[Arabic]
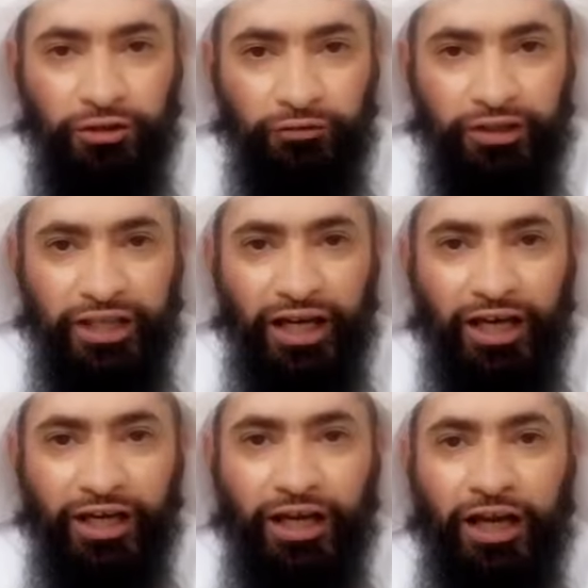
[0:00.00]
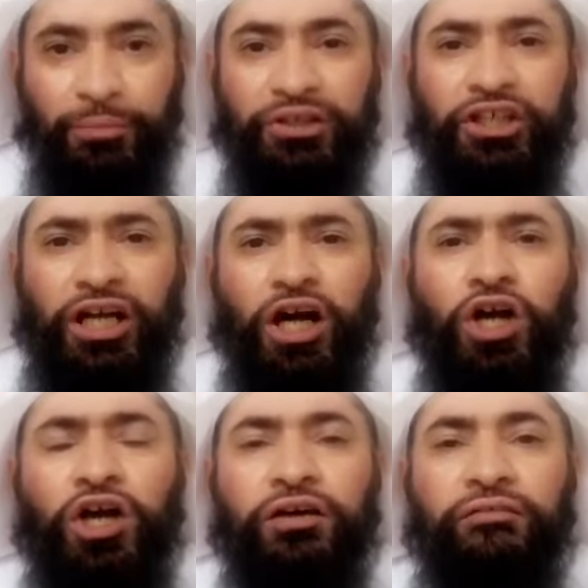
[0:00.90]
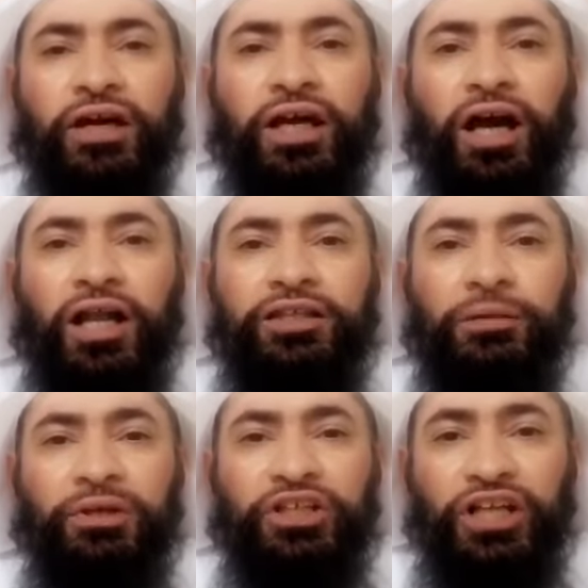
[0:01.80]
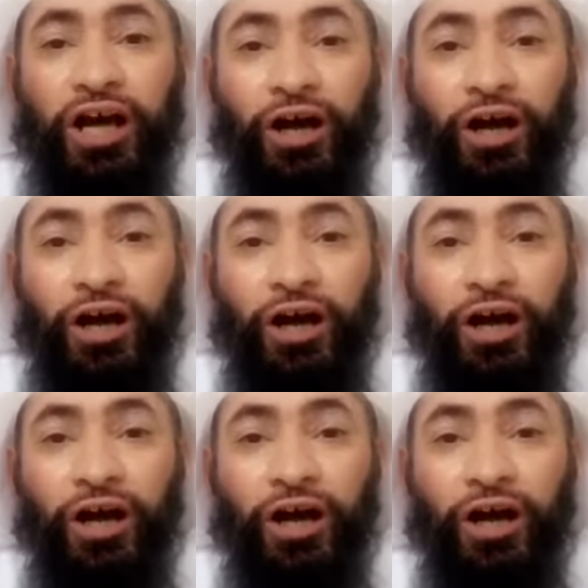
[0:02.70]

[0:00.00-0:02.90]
في داخل المدينة فكانت المدينة